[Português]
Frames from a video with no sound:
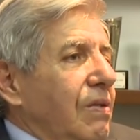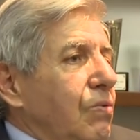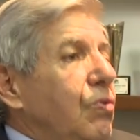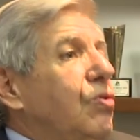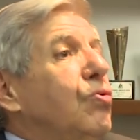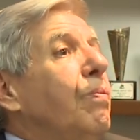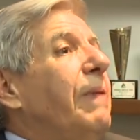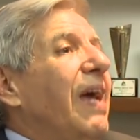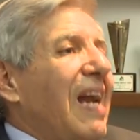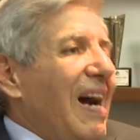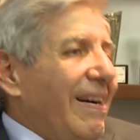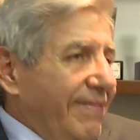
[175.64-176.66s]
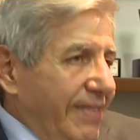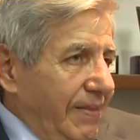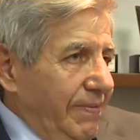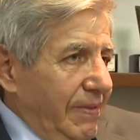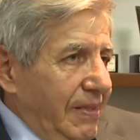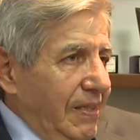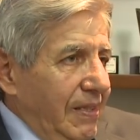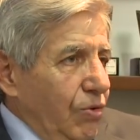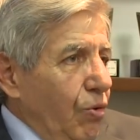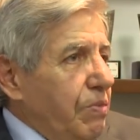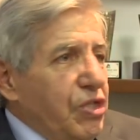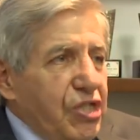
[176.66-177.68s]
nos superava em
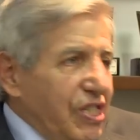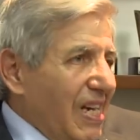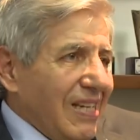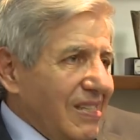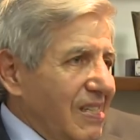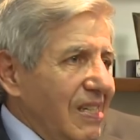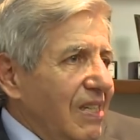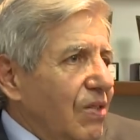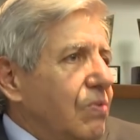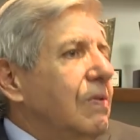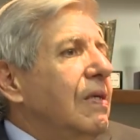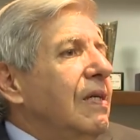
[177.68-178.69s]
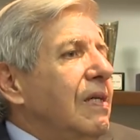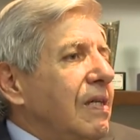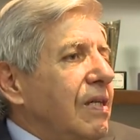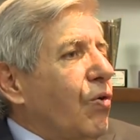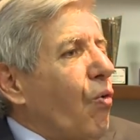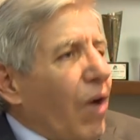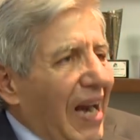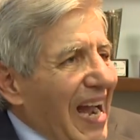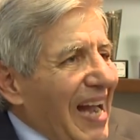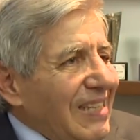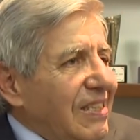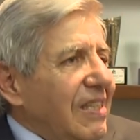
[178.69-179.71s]
obstinação, em
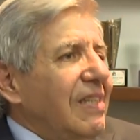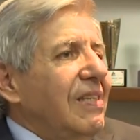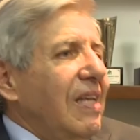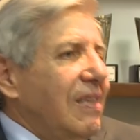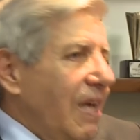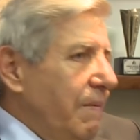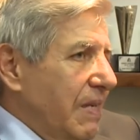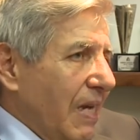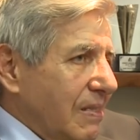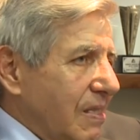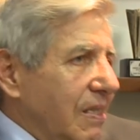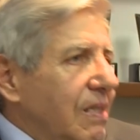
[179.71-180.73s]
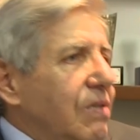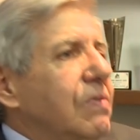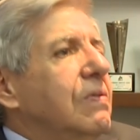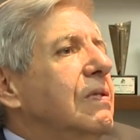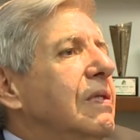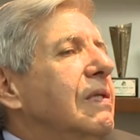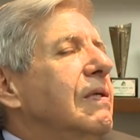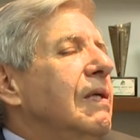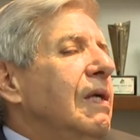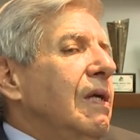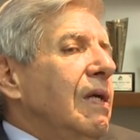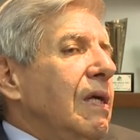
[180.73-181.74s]
coragem, em determinação.
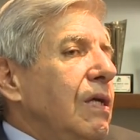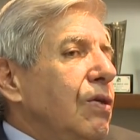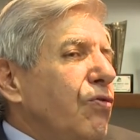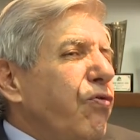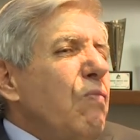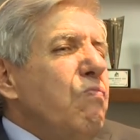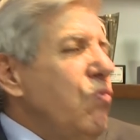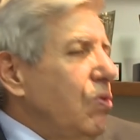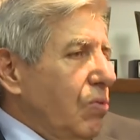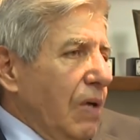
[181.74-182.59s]
Isso foi muito